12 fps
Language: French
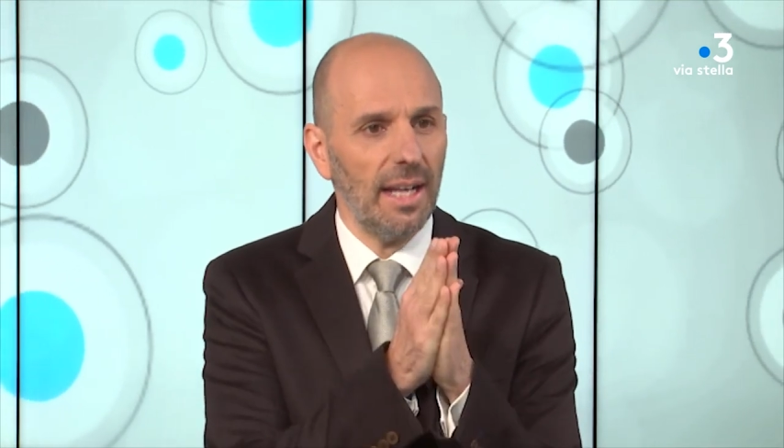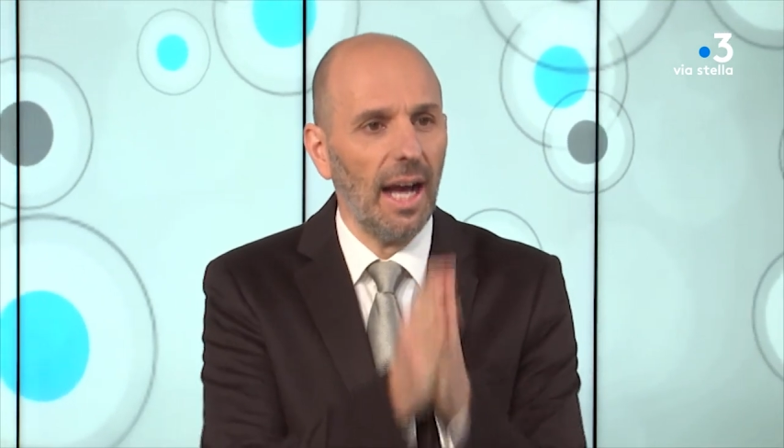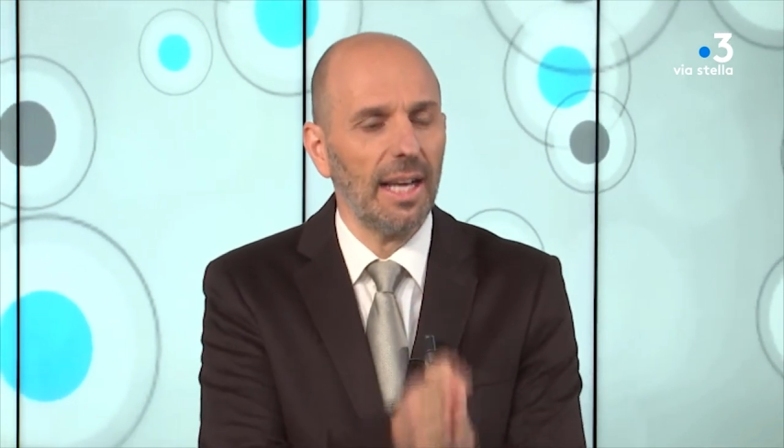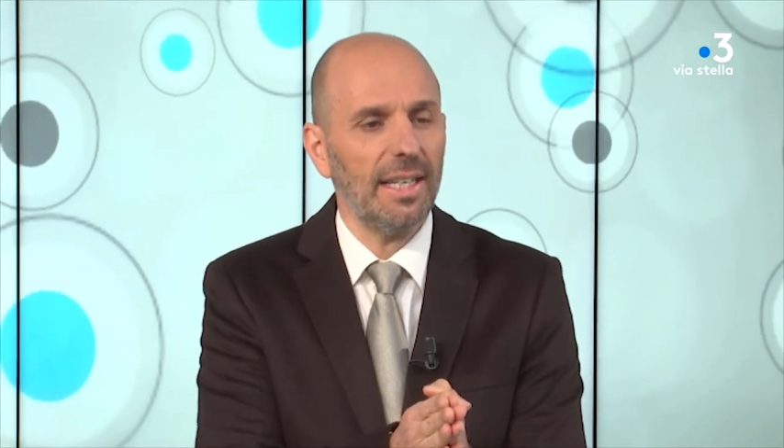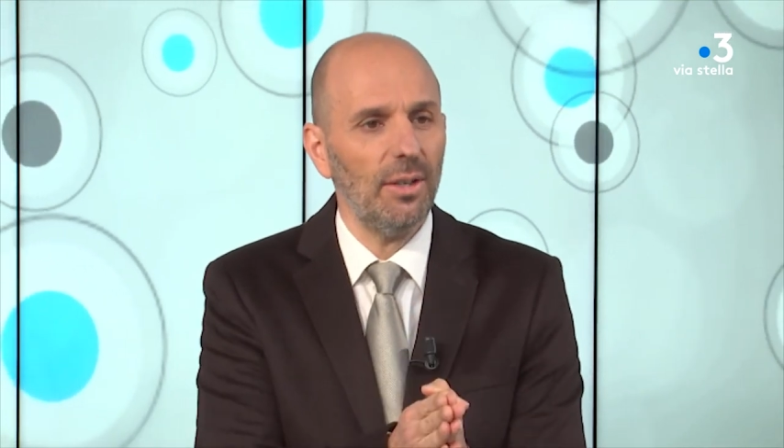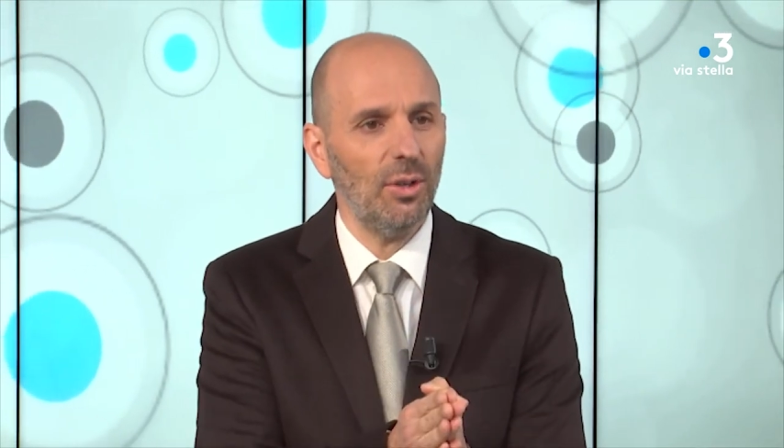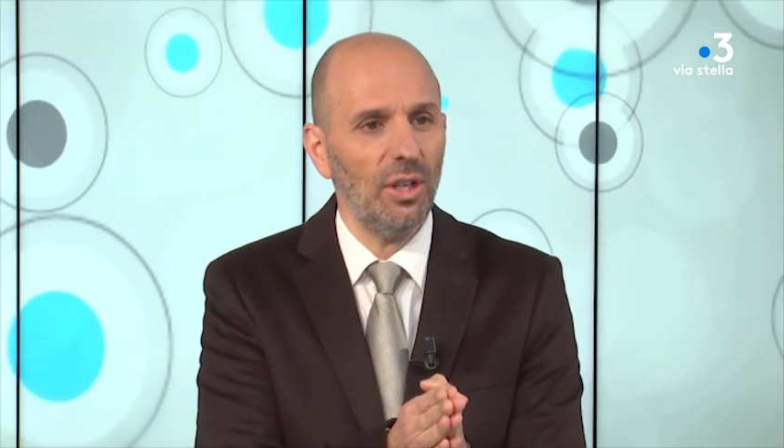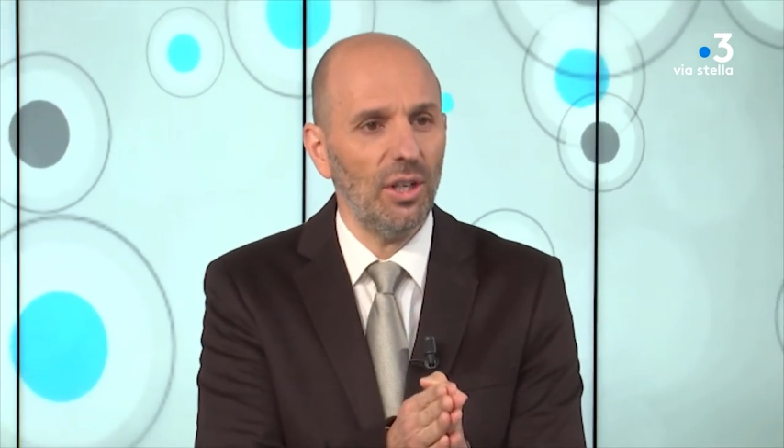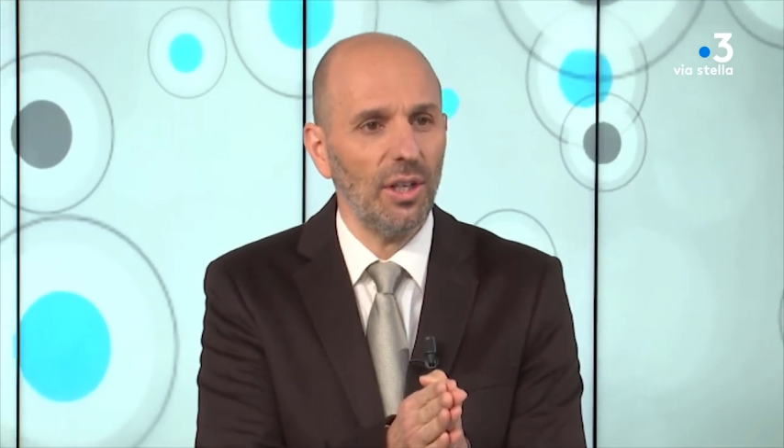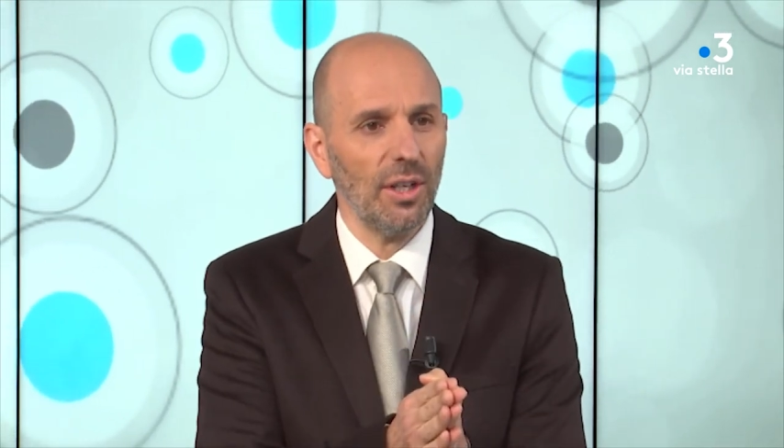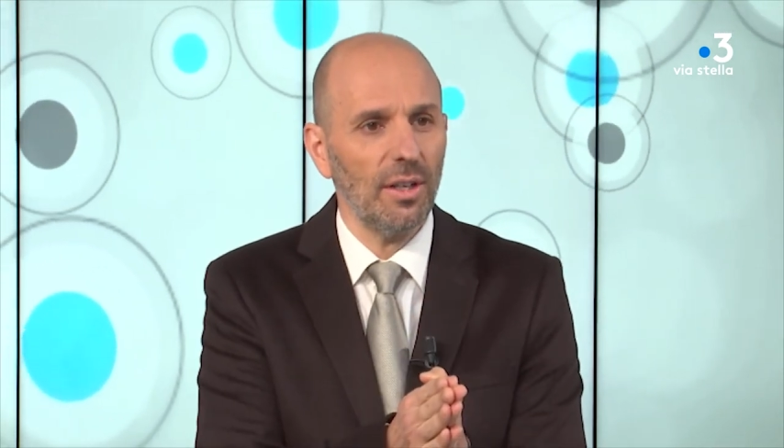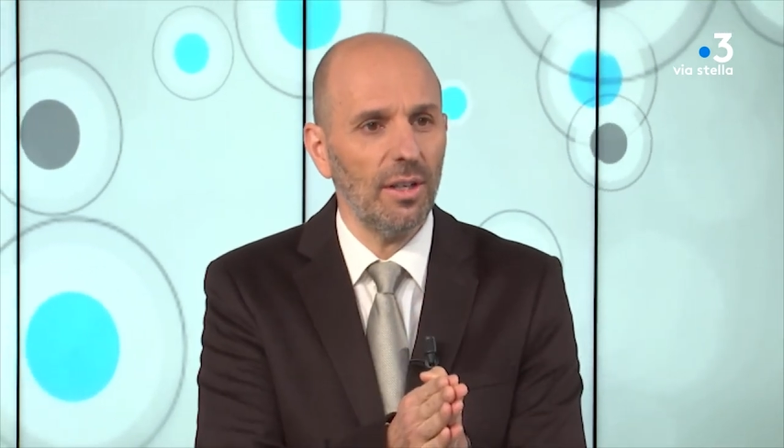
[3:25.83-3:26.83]

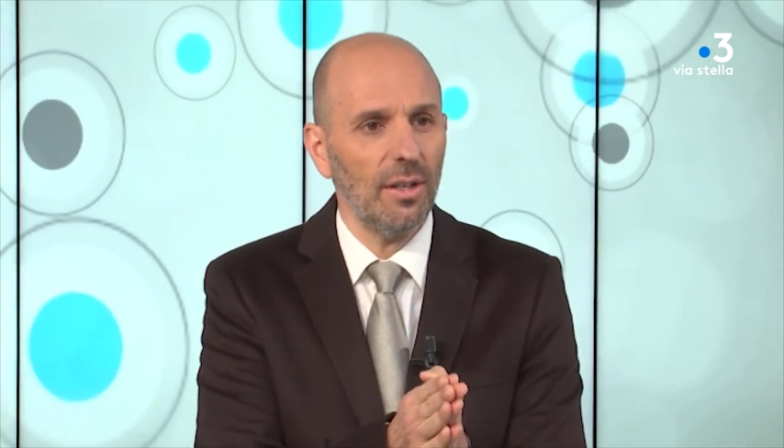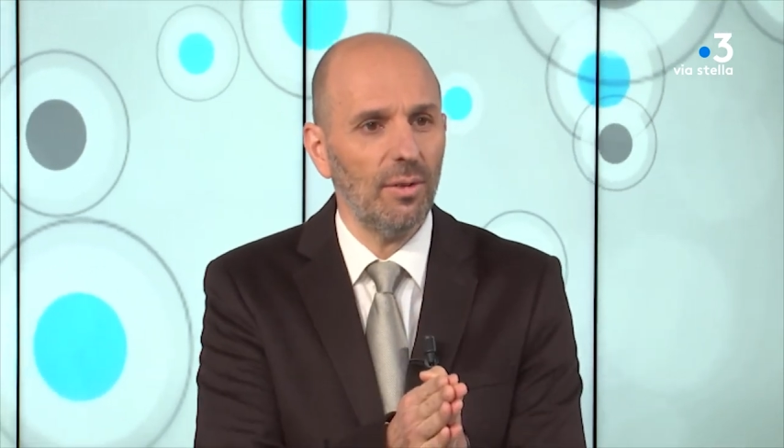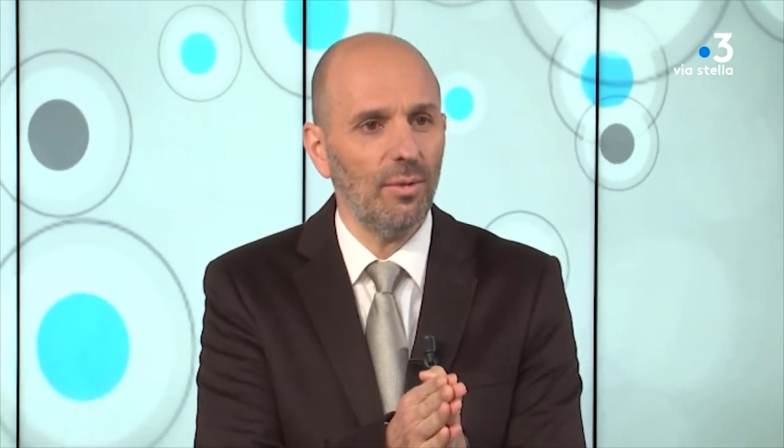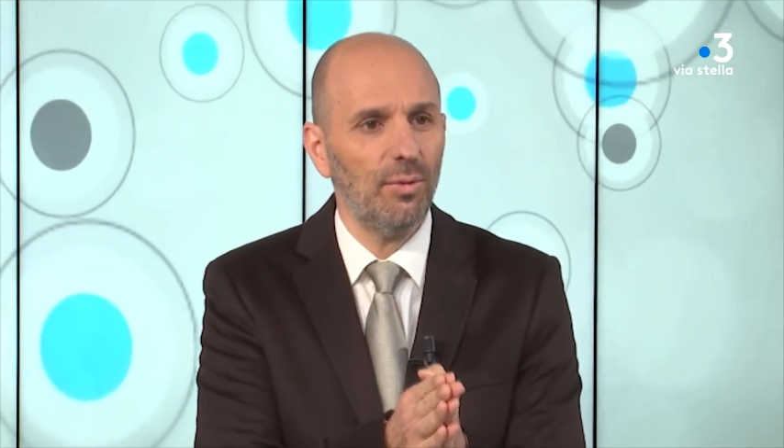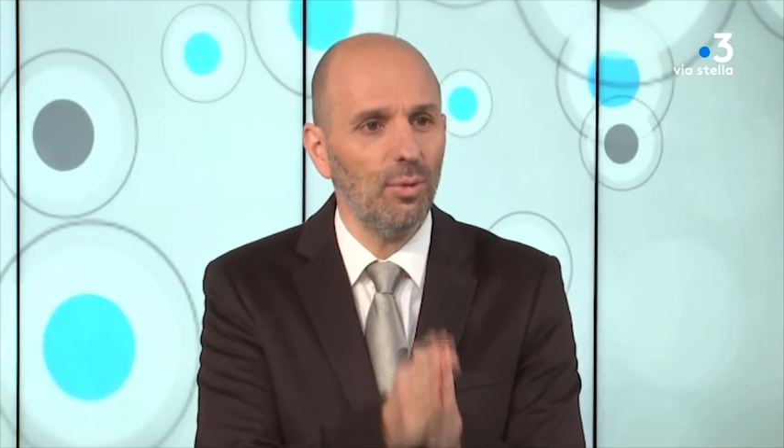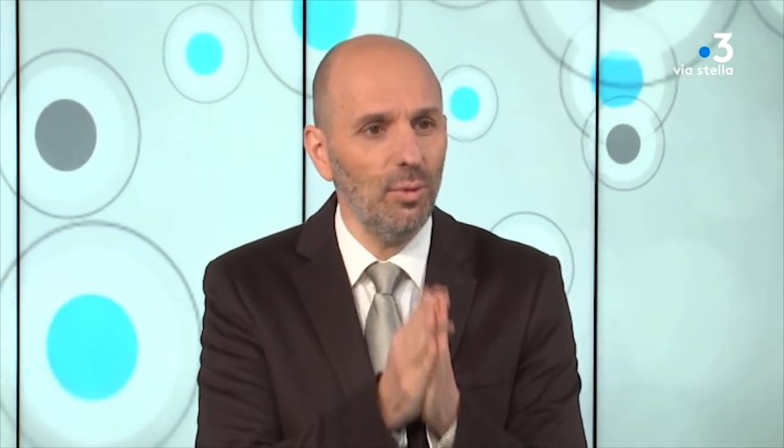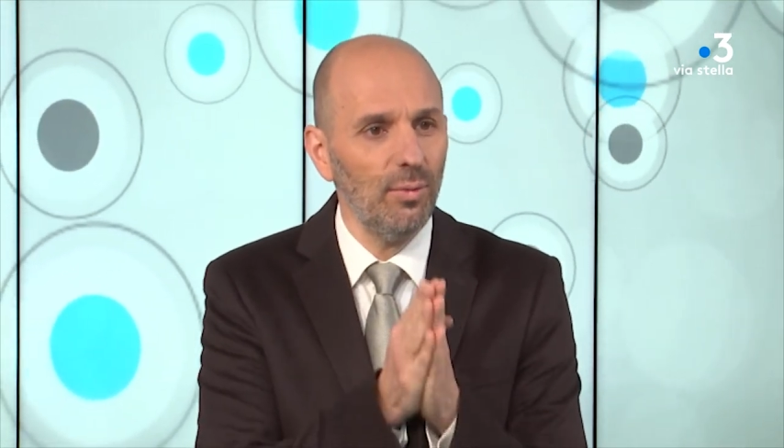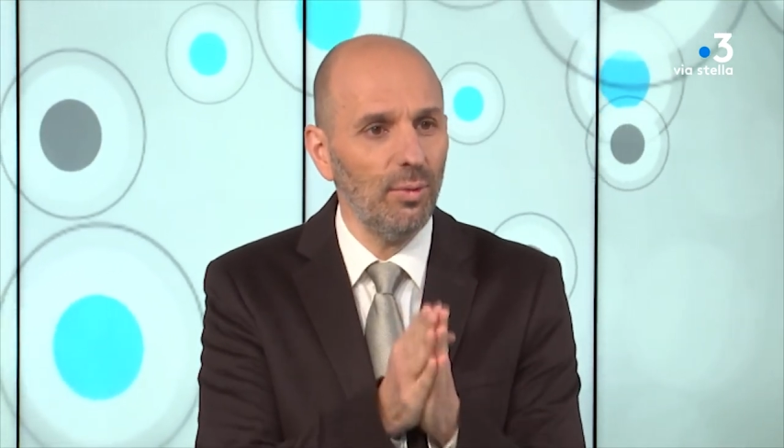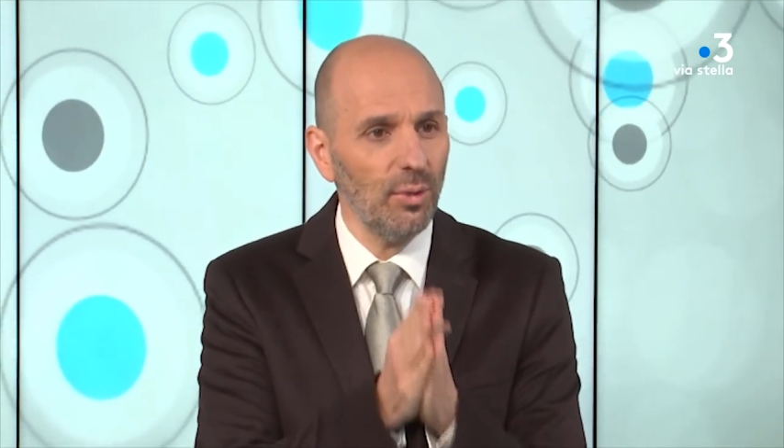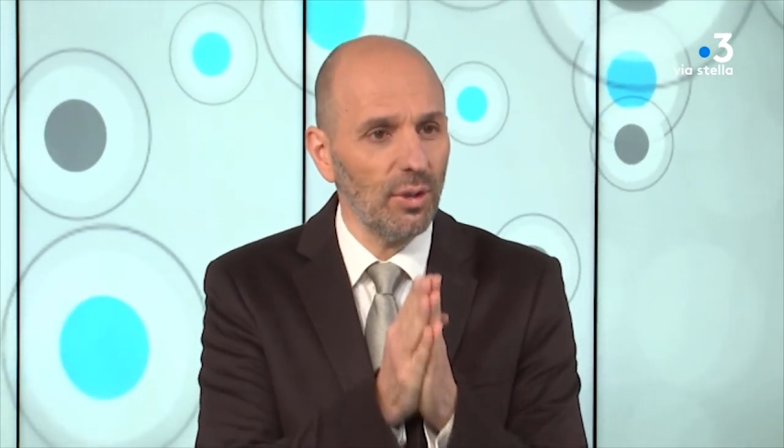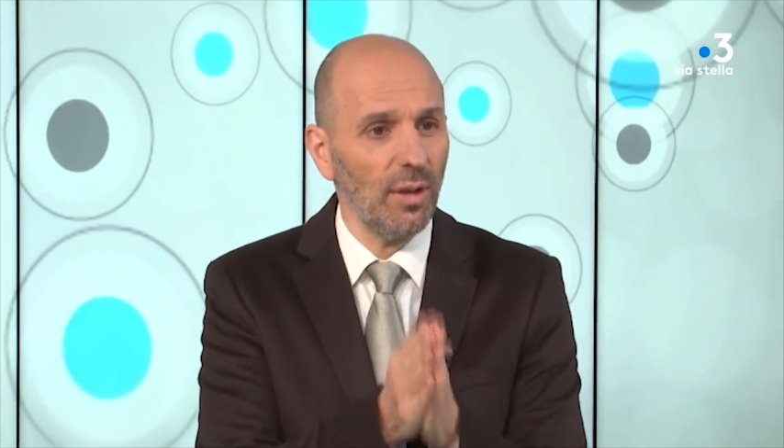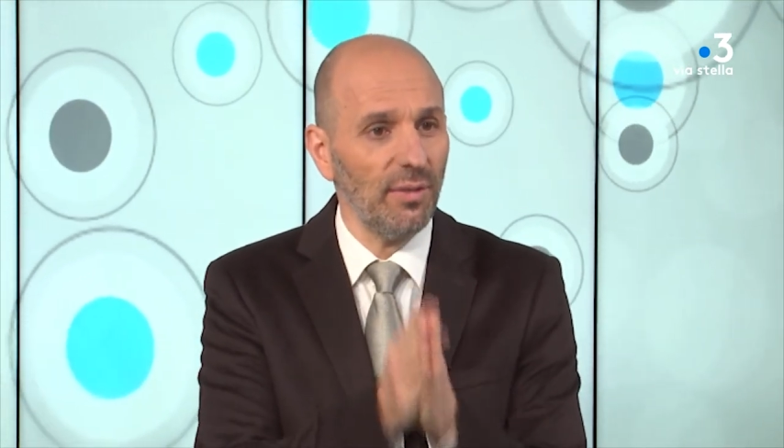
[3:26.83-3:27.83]
archéologue, vous ne vous en